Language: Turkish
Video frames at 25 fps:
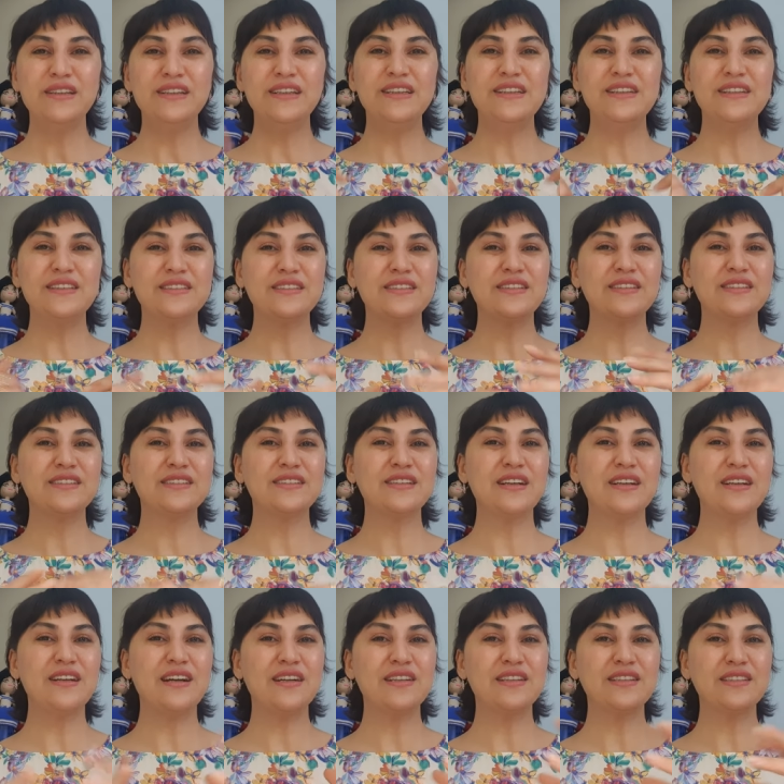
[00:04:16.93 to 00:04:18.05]
dikkatinizle
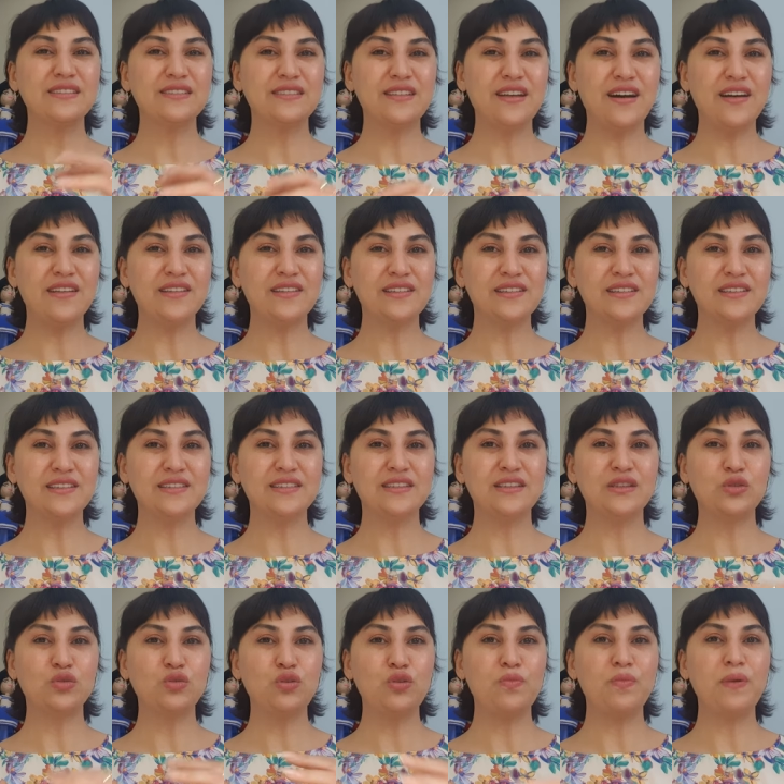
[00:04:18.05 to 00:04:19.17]
alakalı
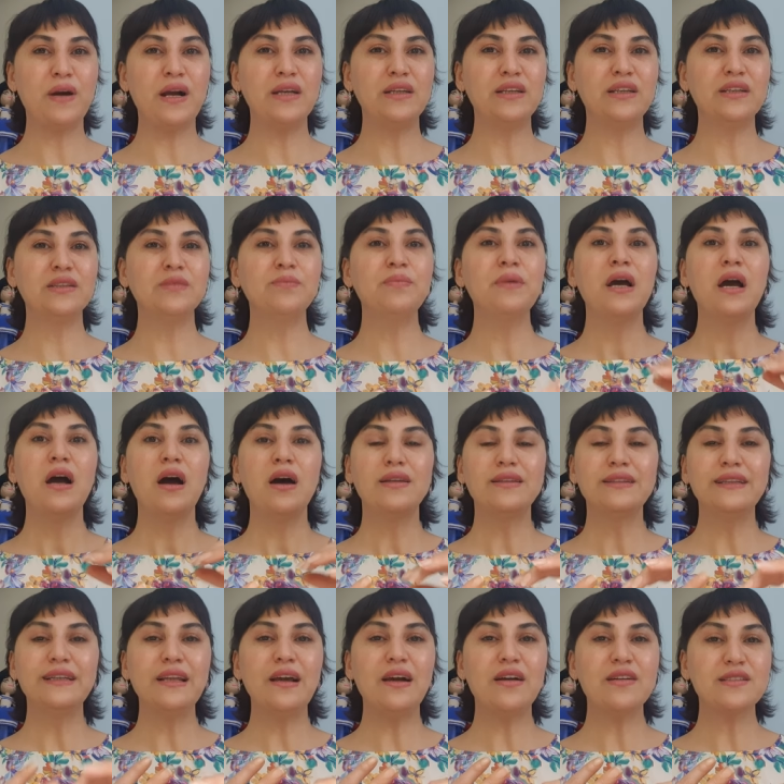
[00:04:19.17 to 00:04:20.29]
dağınıklıkları toparlayalım.
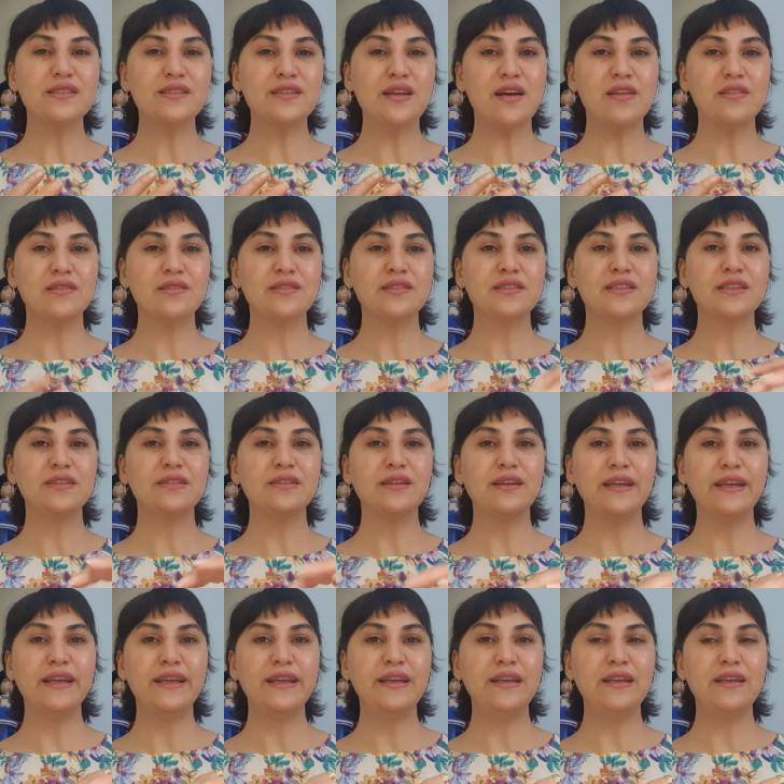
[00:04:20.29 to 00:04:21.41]
Dil aksanınız ya da
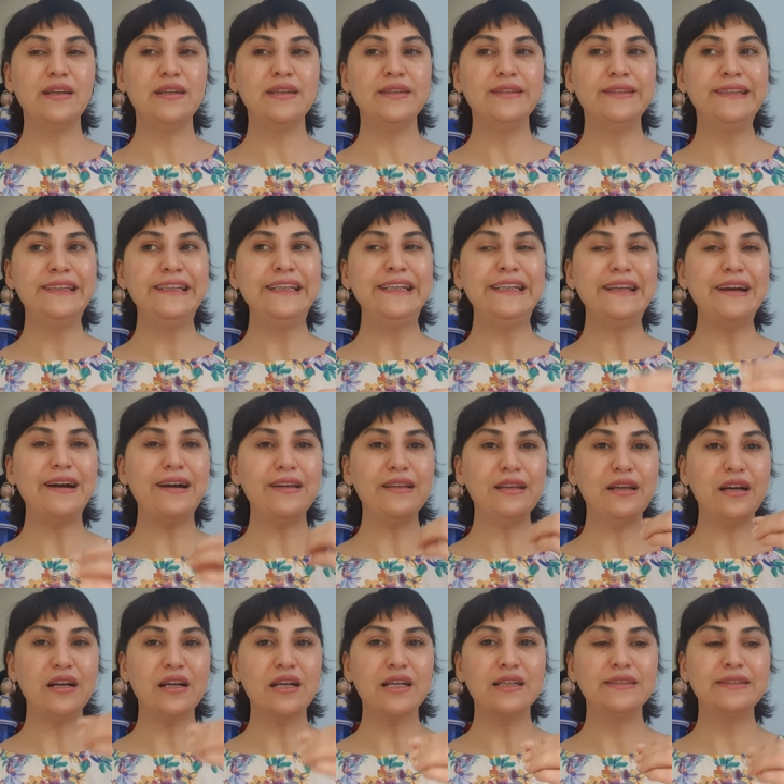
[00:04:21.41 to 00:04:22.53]
e, e, dille
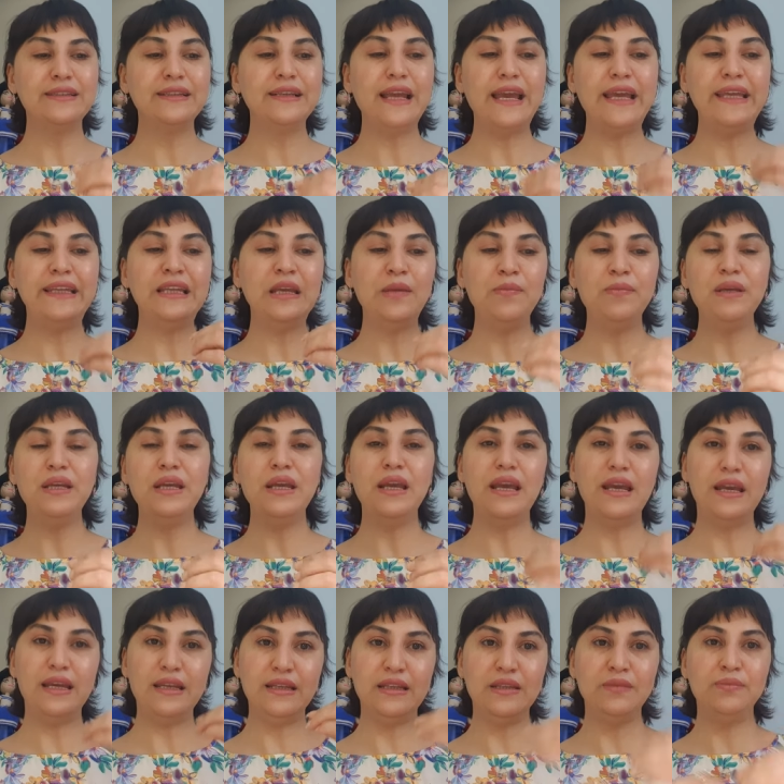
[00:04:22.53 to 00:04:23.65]
alakalı dil, edebi
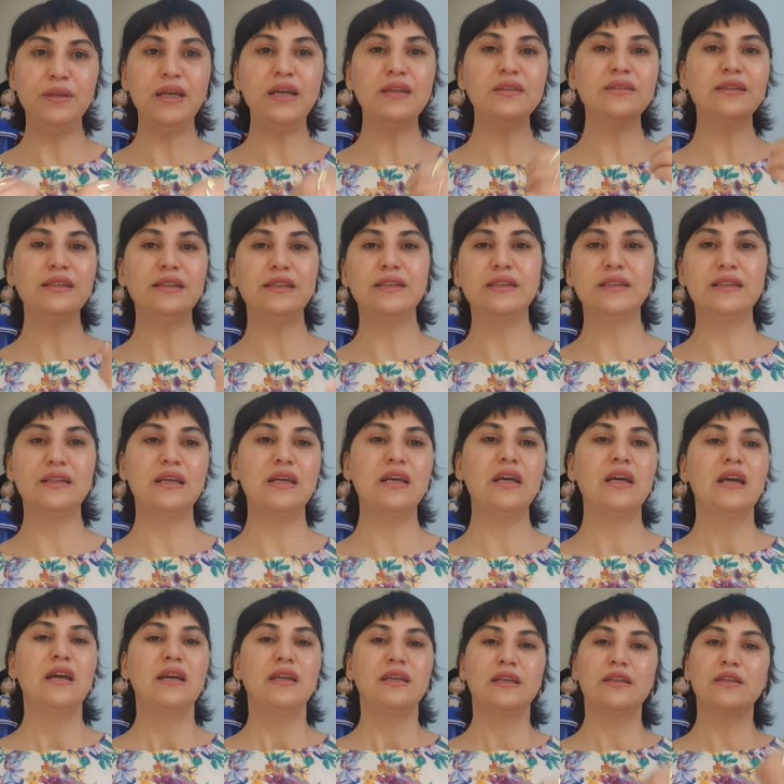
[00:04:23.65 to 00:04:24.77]
edebiyatla ilgili
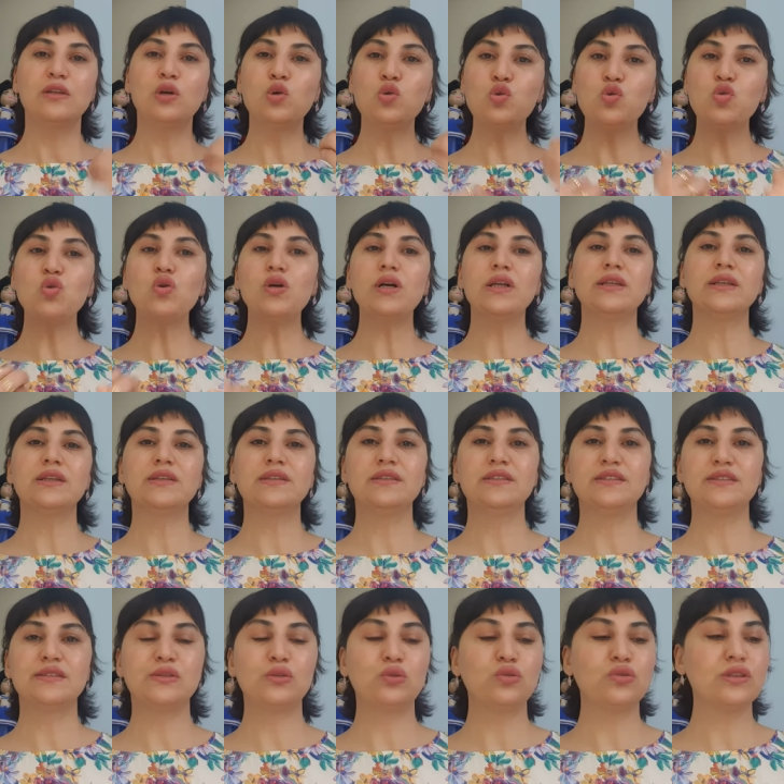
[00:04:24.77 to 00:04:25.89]
ya da hukuk alanını
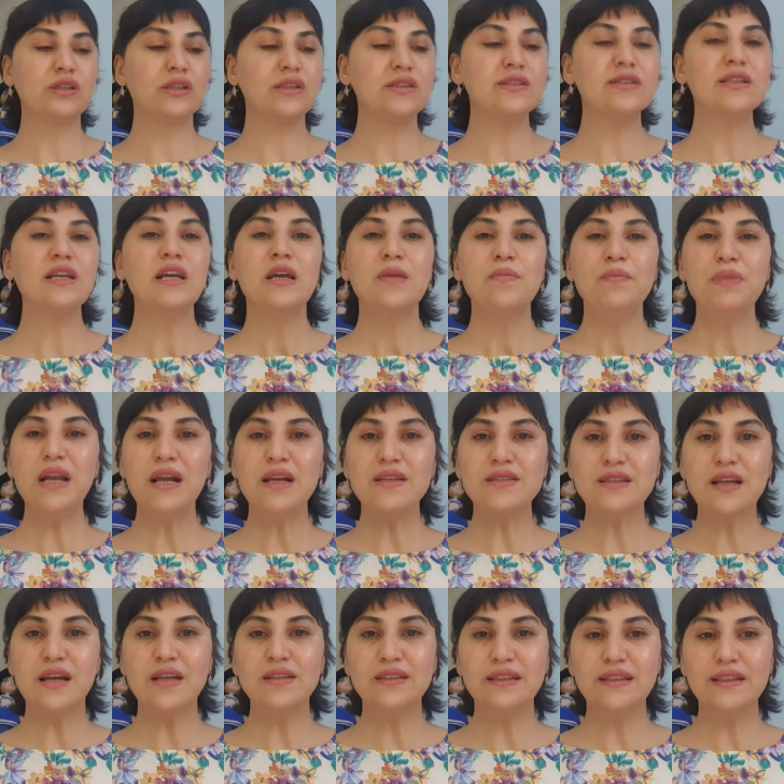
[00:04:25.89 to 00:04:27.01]
istiyorsanız biraz
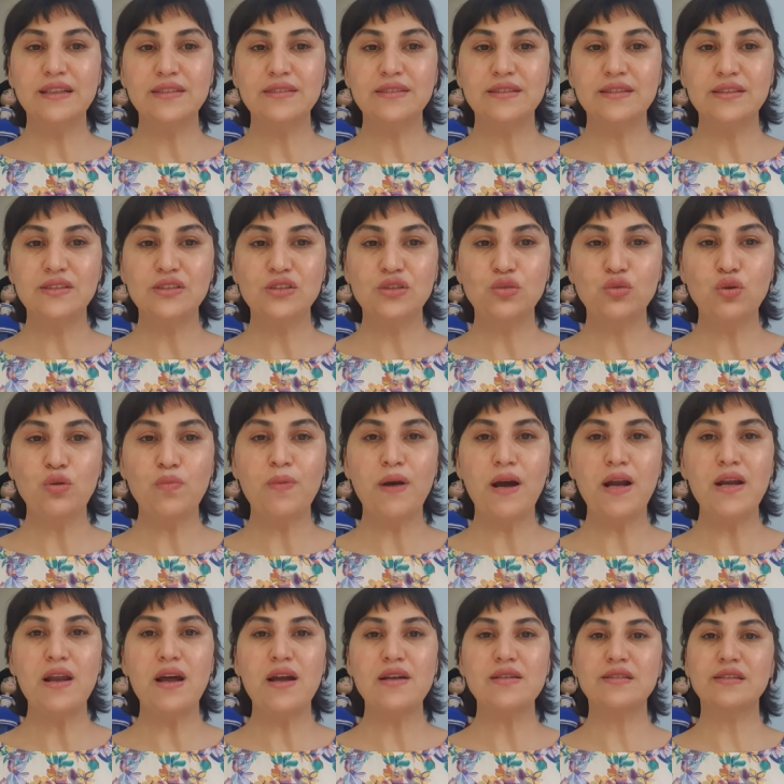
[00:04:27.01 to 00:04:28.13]
daha dikkatinizi
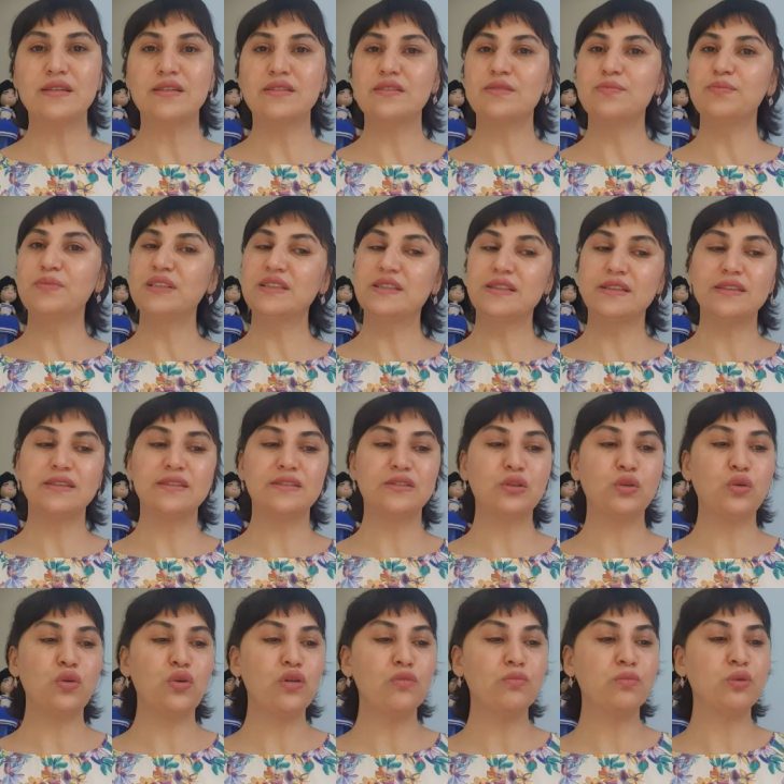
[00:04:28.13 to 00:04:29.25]
toparlarsanız bir sıkıntı
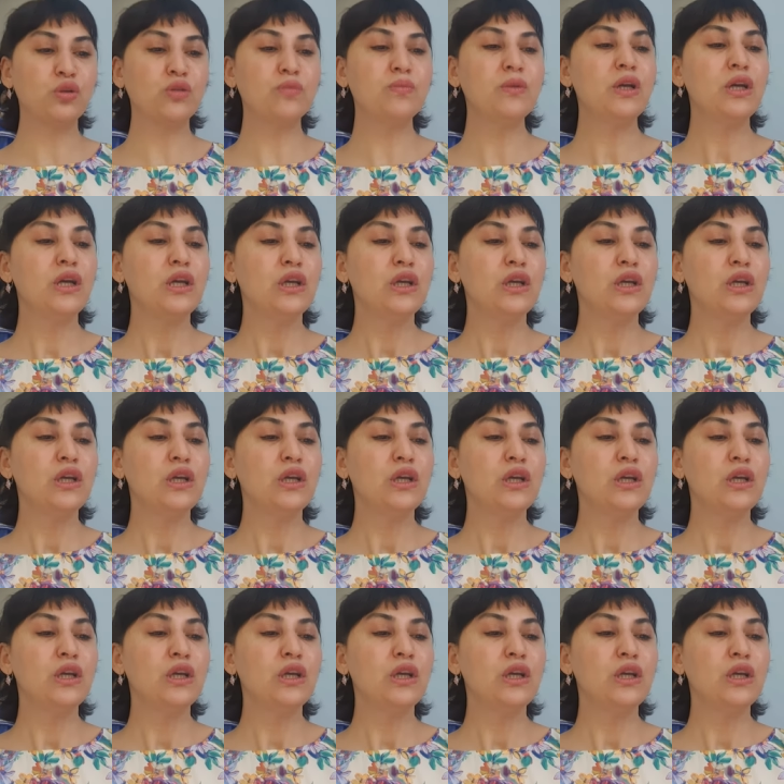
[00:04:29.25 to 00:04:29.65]
görmüyorum.